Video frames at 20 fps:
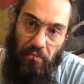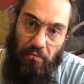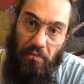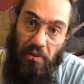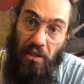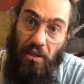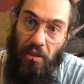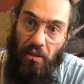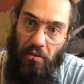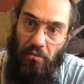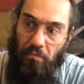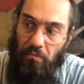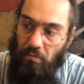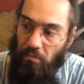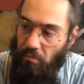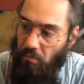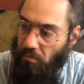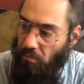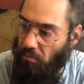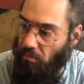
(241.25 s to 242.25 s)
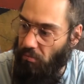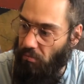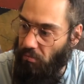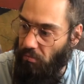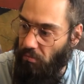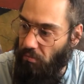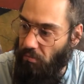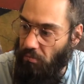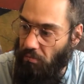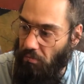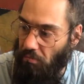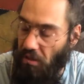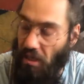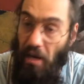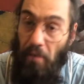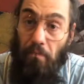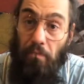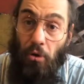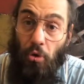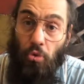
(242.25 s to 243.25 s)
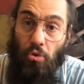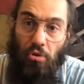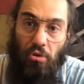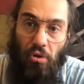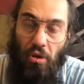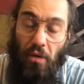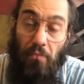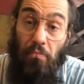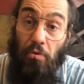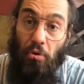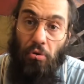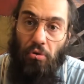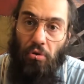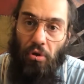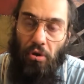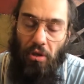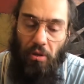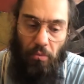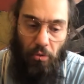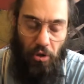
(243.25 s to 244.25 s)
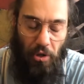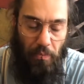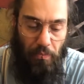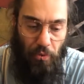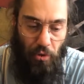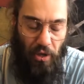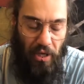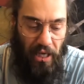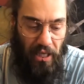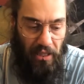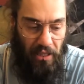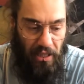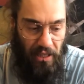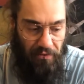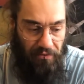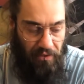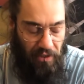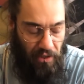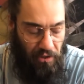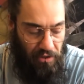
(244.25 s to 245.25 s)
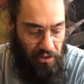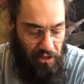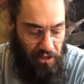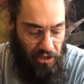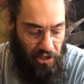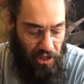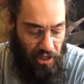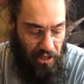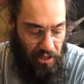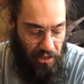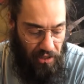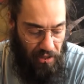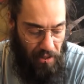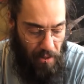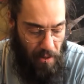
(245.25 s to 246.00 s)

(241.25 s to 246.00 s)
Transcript: Sì. Che brutto, che brutto il nipote più grande che fa una cosa del genere.